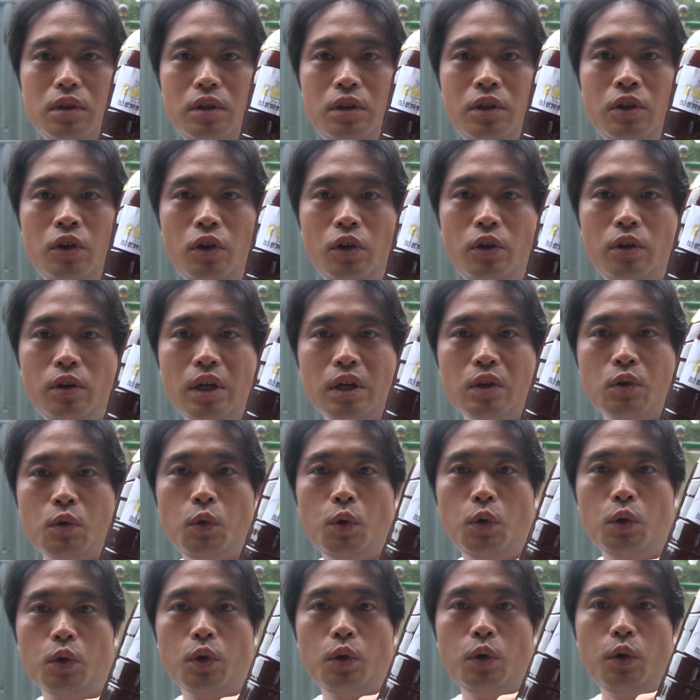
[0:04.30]
いろいろな
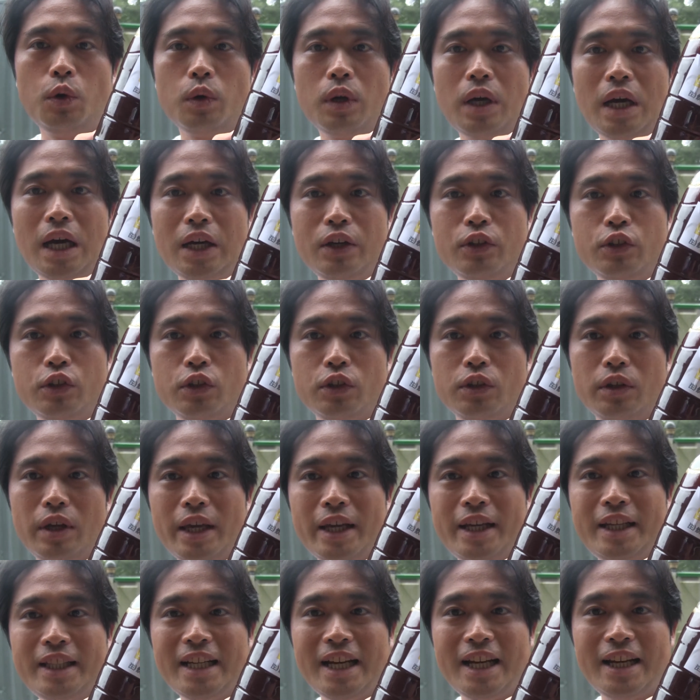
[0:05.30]
効能のあ
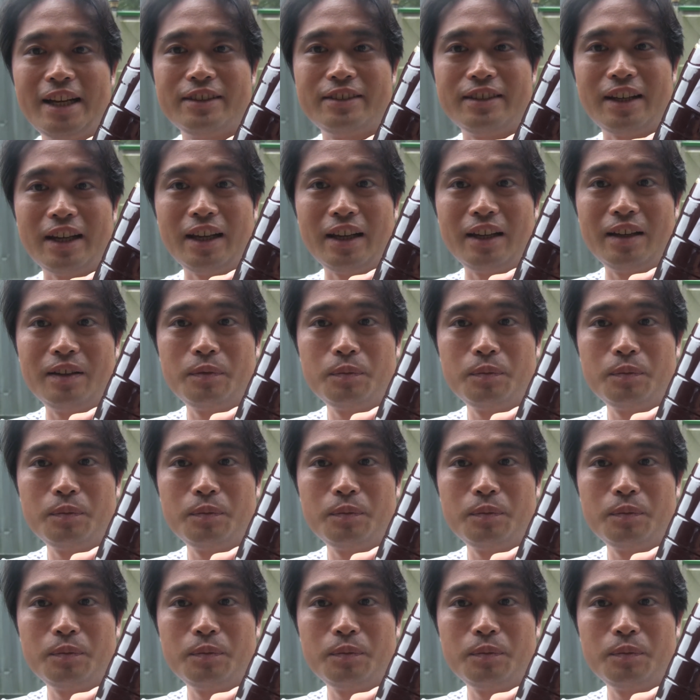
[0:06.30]
る液体ですね